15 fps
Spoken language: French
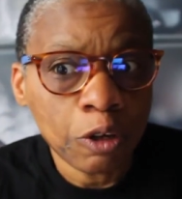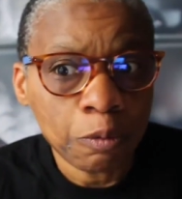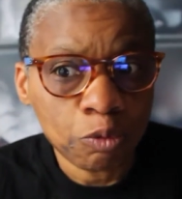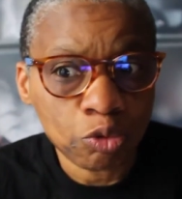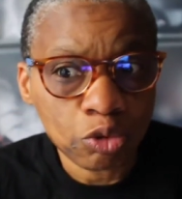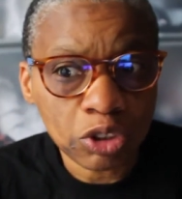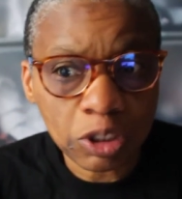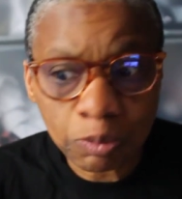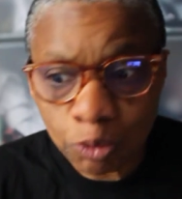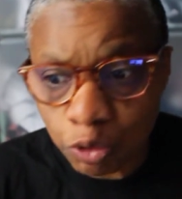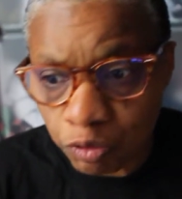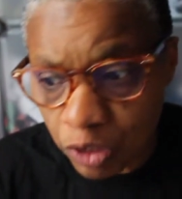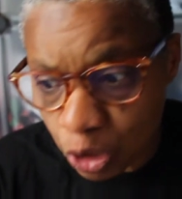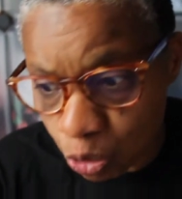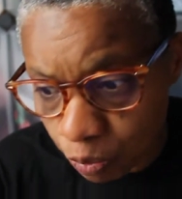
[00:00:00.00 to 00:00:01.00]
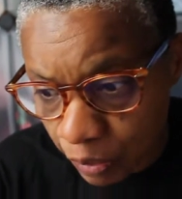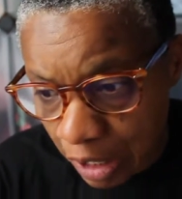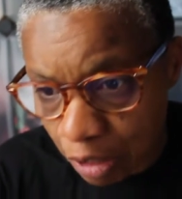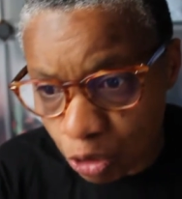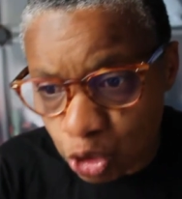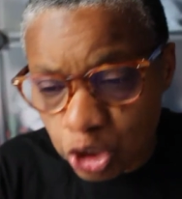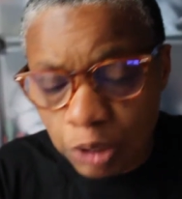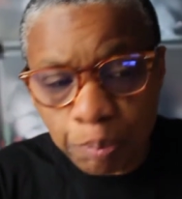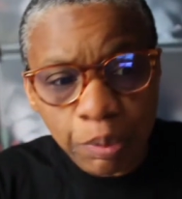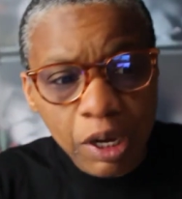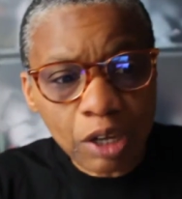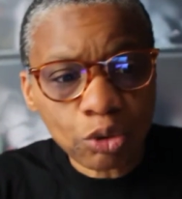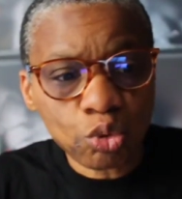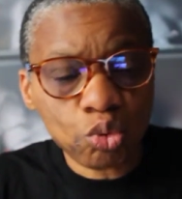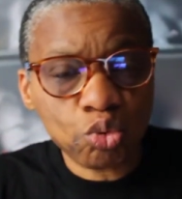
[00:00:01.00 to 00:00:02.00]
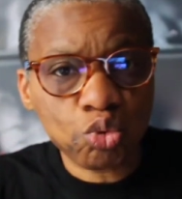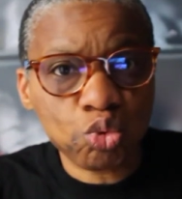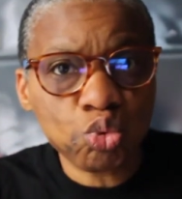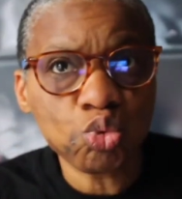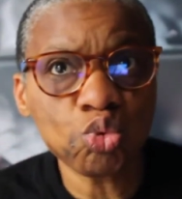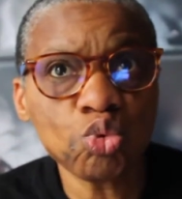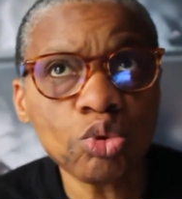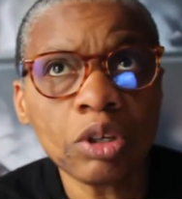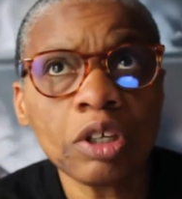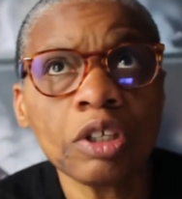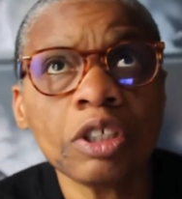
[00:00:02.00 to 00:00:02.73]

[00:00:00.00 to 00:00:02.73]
mon, ultime conviction. Alors, je dis pas que tout.